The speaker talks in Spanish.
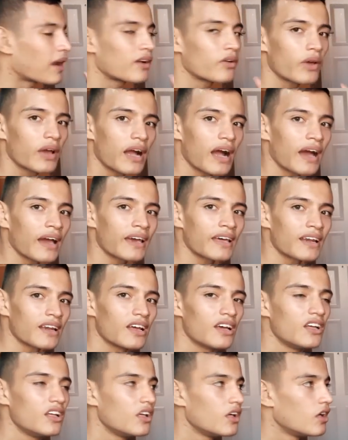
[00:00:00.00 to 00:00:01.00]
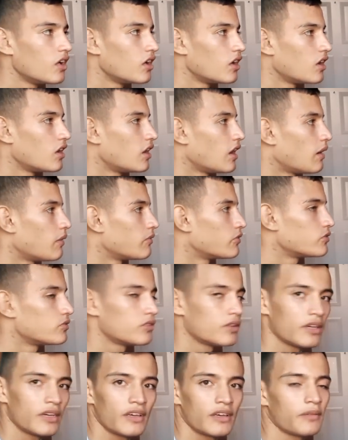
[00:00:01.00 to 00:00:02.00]
para no decaer
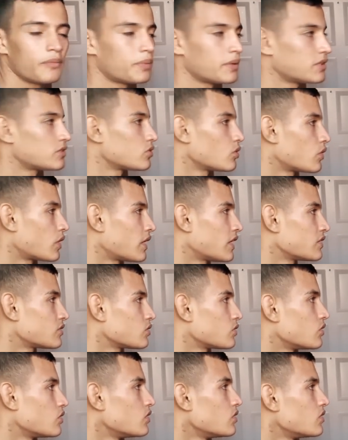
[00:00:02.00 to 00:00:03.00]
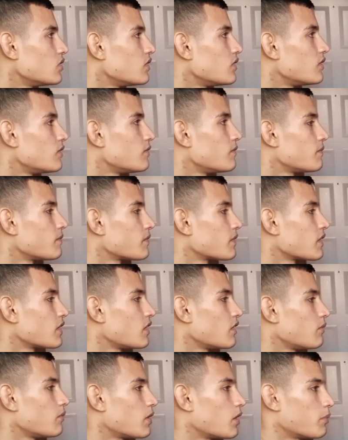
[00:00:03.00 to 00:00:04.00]
eh, pues sobre eso, ¿no?
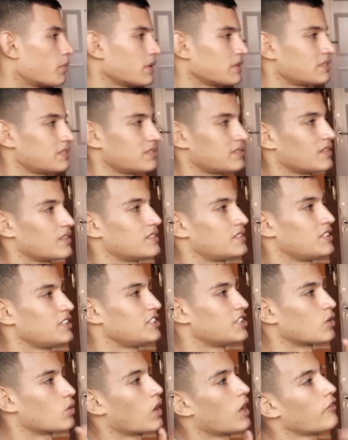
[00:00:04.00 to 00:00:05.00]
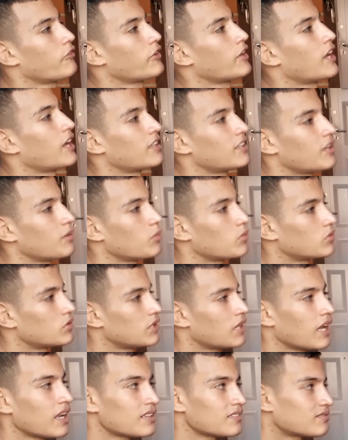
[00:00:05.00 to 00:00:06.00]
Pero pues si llegó a la final del
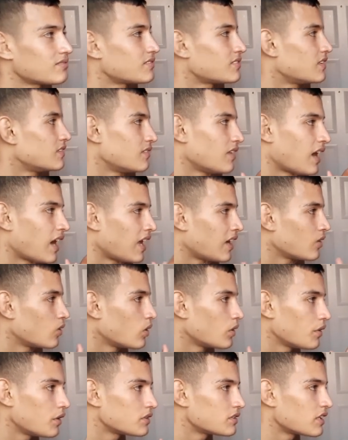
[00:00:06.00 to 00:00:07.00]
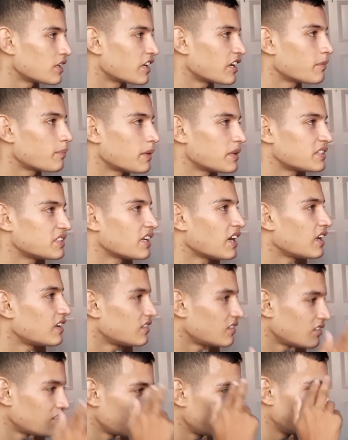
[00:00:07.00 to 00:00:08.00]
mundial, algo debe tener especial,
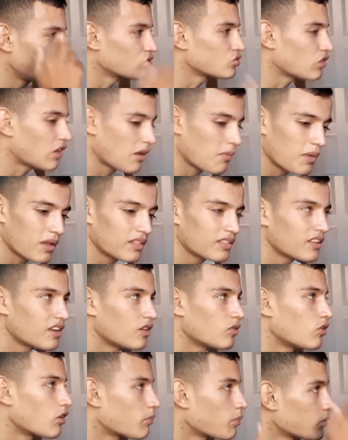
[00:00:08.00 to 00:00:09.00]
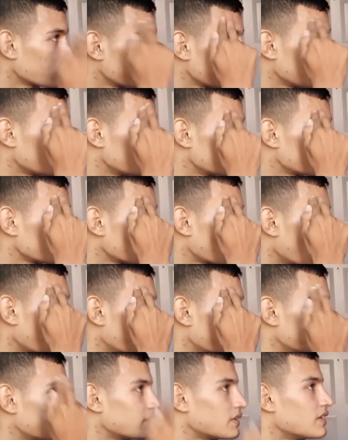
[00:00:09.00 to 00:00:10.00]
no solamente en el cuerpo, sino en su
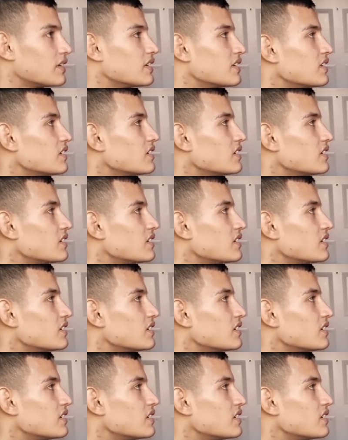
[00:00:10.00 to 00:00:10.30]
cabeza.